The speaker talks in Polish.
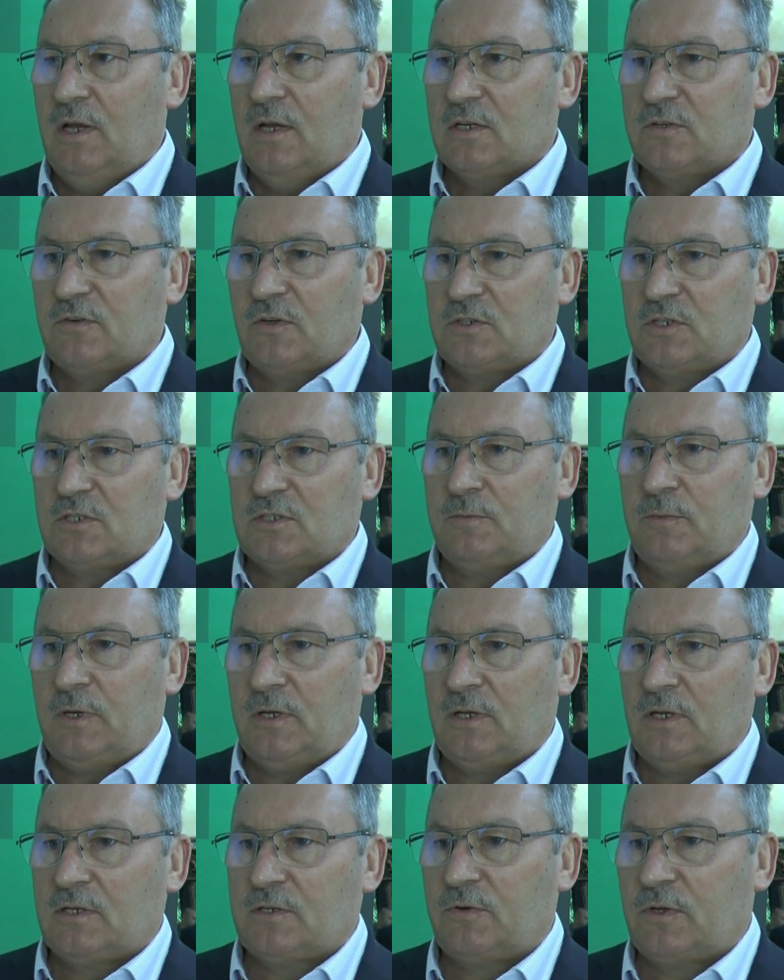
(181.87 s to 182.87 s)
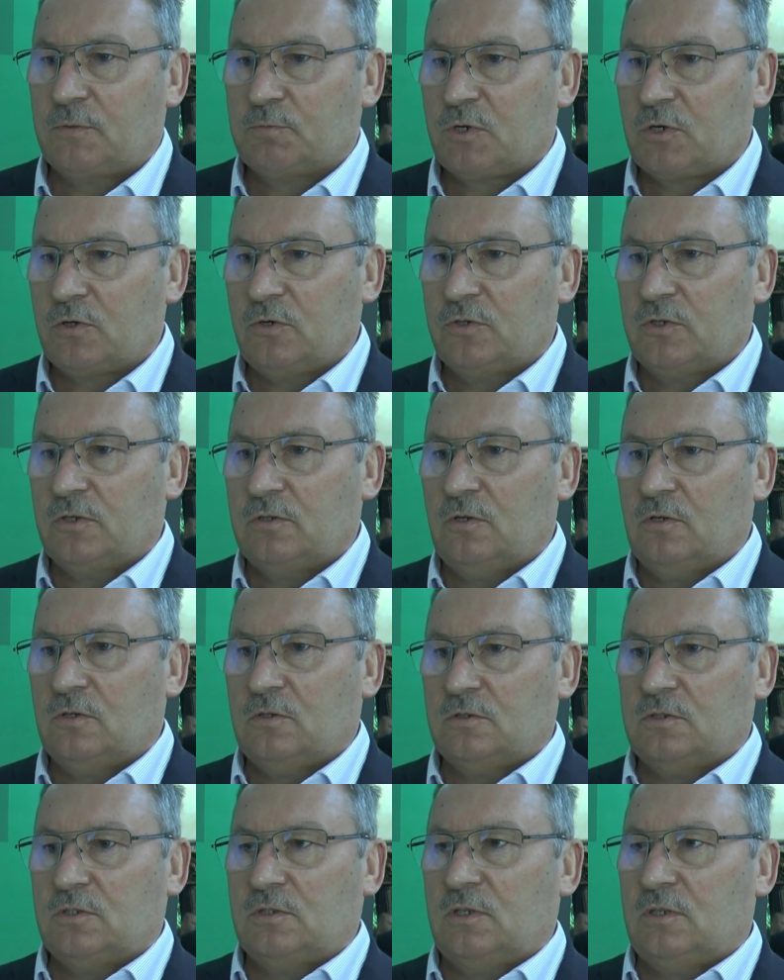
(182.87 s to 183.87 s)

Świat się zmienia, świat przechodzi do